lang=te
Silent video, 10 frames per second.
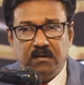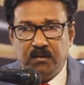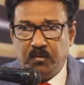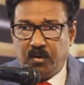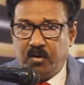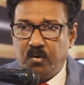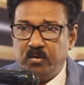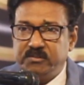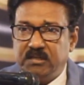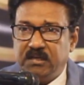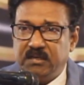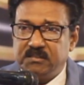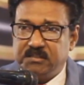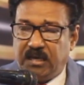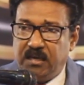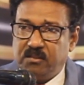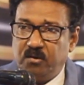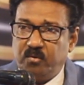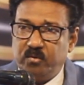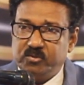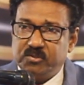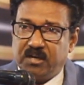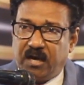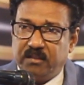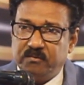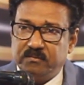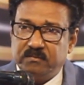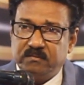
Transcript: ఈ ఒక్కరోజే స్నేహితుల రోజు కాదు